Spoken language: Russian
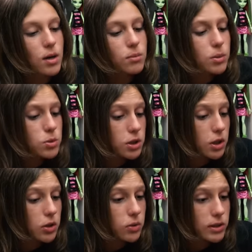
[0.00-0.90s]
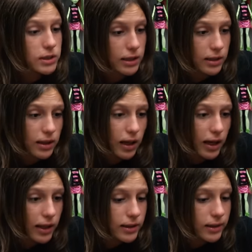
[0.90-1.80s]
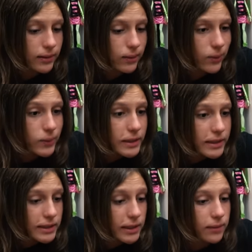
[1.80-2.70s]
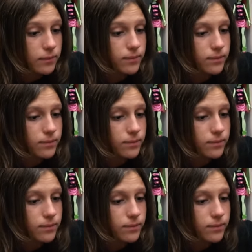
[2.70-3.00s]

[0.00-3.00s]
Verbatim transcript: потому что ее тело это кости.